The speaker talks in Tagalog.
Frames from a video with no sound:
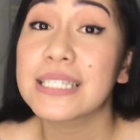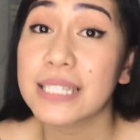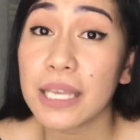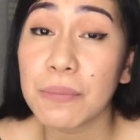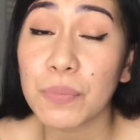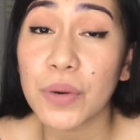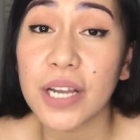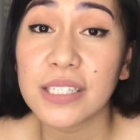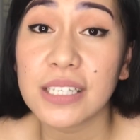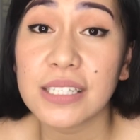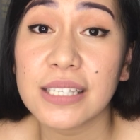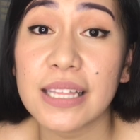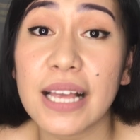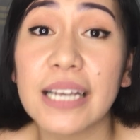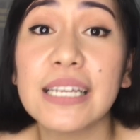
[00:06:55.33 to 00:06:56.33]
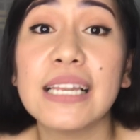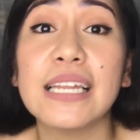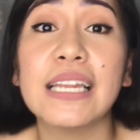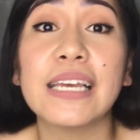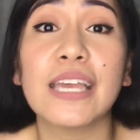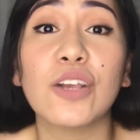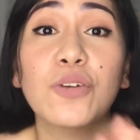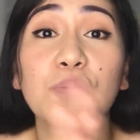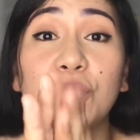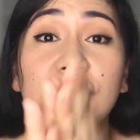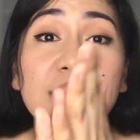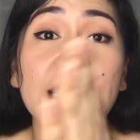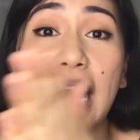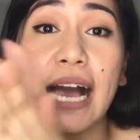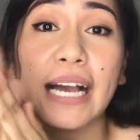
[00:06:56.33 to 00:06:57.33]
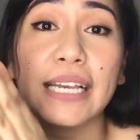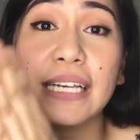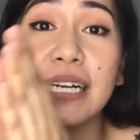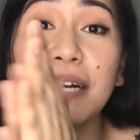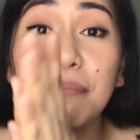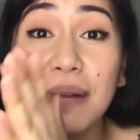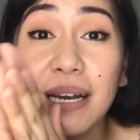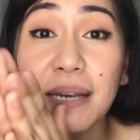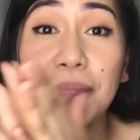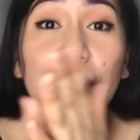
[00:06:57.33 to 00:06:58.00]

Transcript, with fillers: same process lang. Ilalagay ko muna sa aking kamay,